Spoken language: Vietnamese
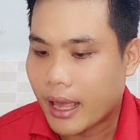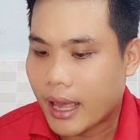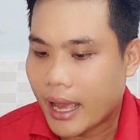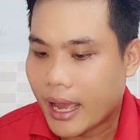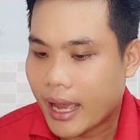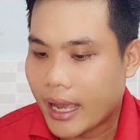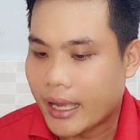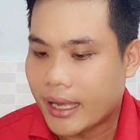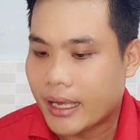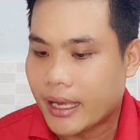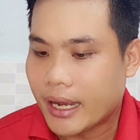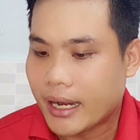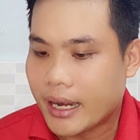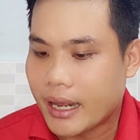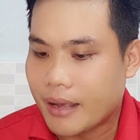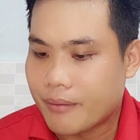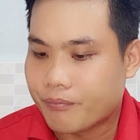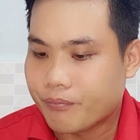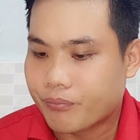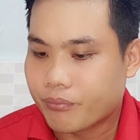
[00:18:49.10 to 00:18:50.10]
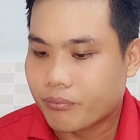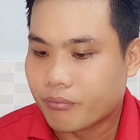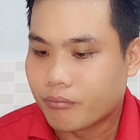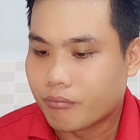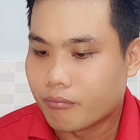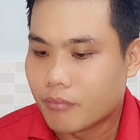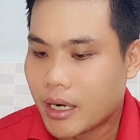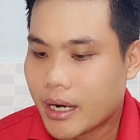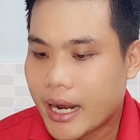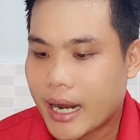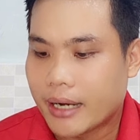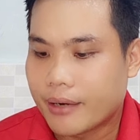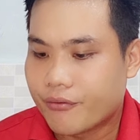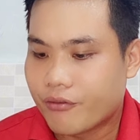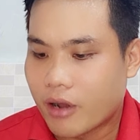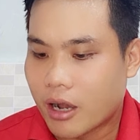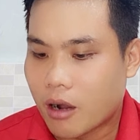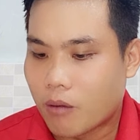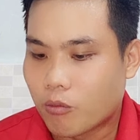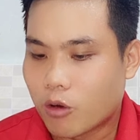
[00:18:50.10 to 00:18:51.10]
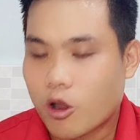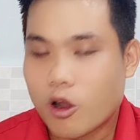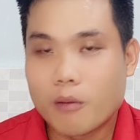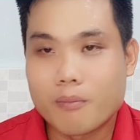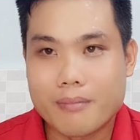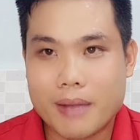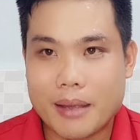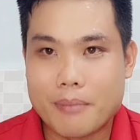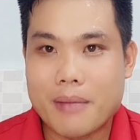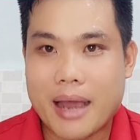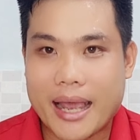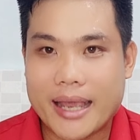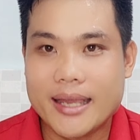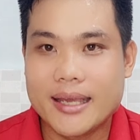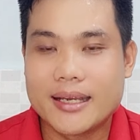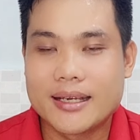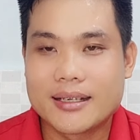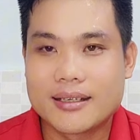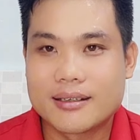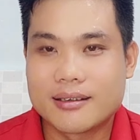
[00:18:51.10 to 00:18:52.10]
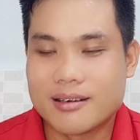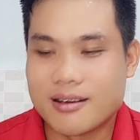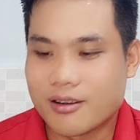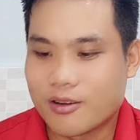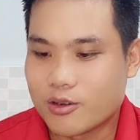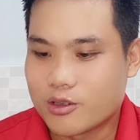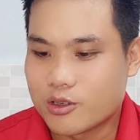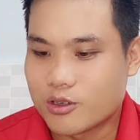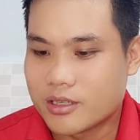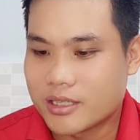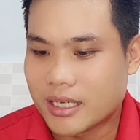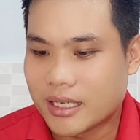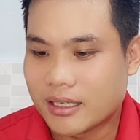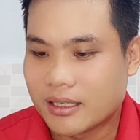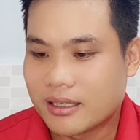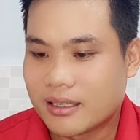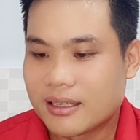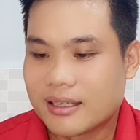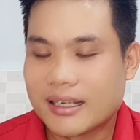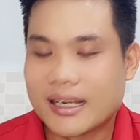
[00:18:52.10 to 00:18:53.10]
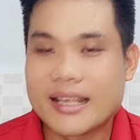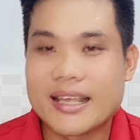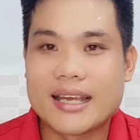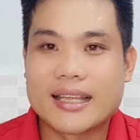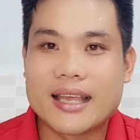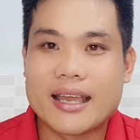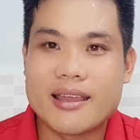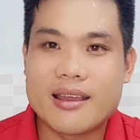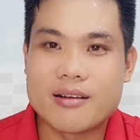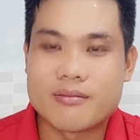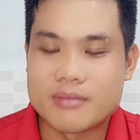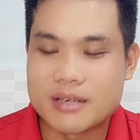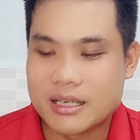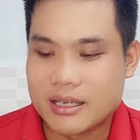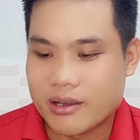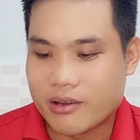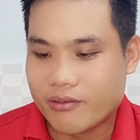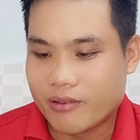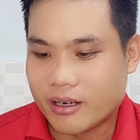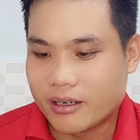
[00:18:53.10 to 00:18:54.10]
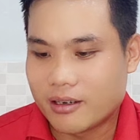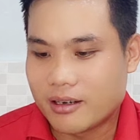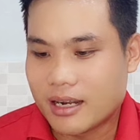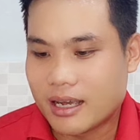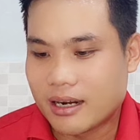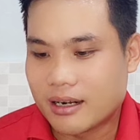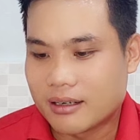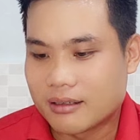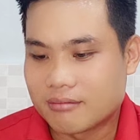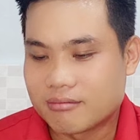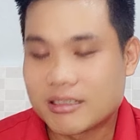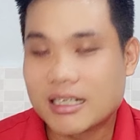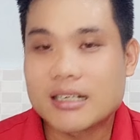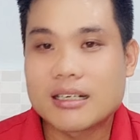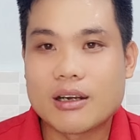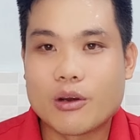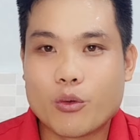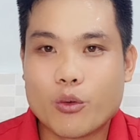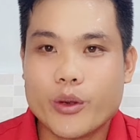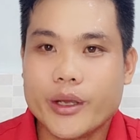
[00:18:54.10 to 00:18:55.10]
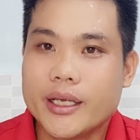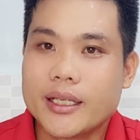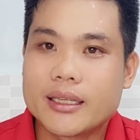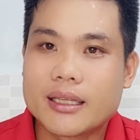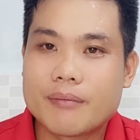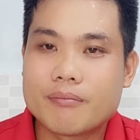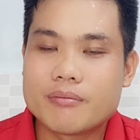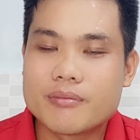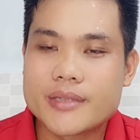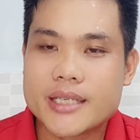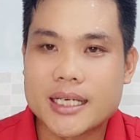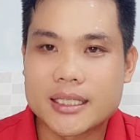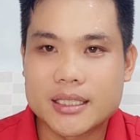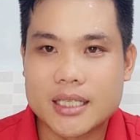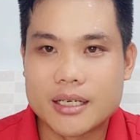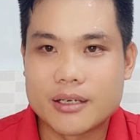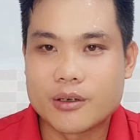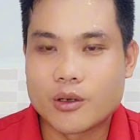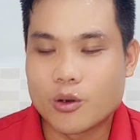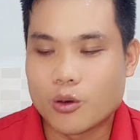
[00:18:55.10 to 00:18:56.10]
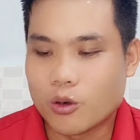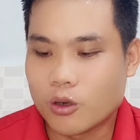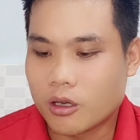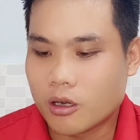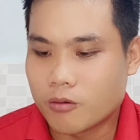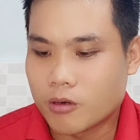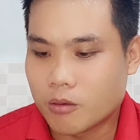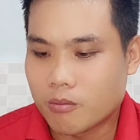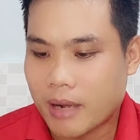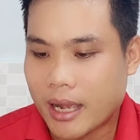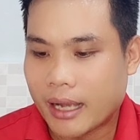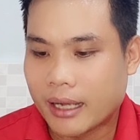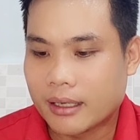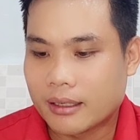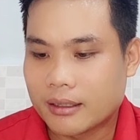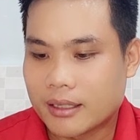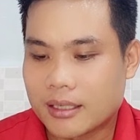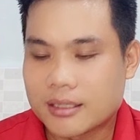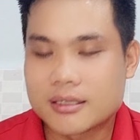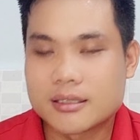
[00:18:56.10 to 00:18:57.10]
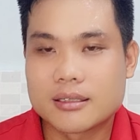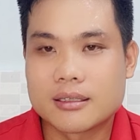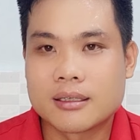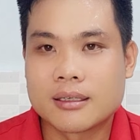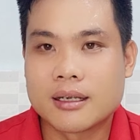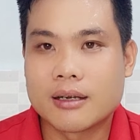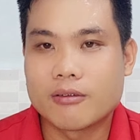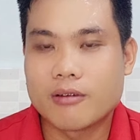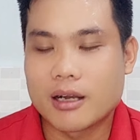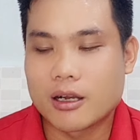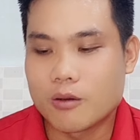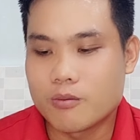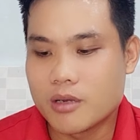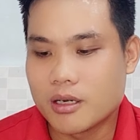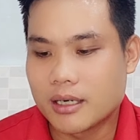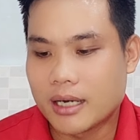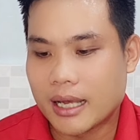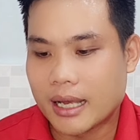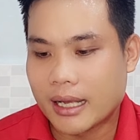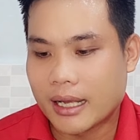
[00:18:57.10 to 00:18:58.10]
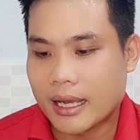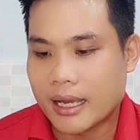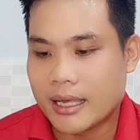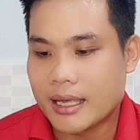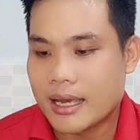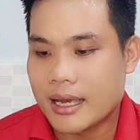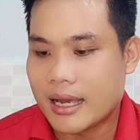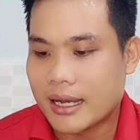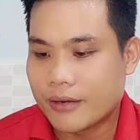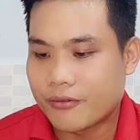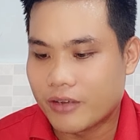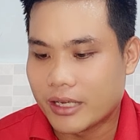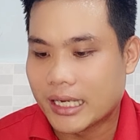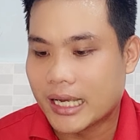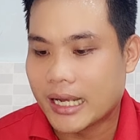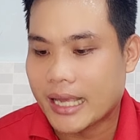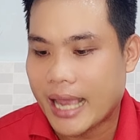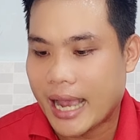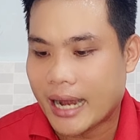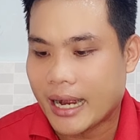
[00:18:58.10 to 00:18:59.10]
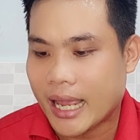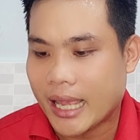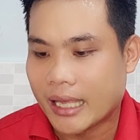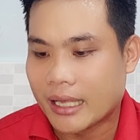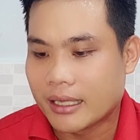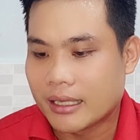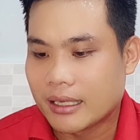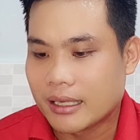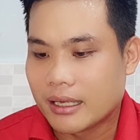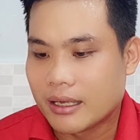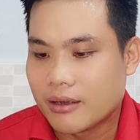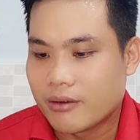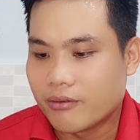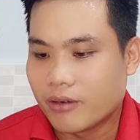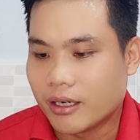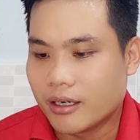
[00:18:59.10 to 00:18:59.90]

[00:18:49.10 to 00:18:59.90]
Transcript: hai anh em Minh Anh và Hồng Loan mãi mãi đó ờ, cô chú anh chị cả nhà thấy không phải nói là rất là quý tấm chân tình của cộng đồng mạng thật à, và cũng như là cái à, vị khán giả này phải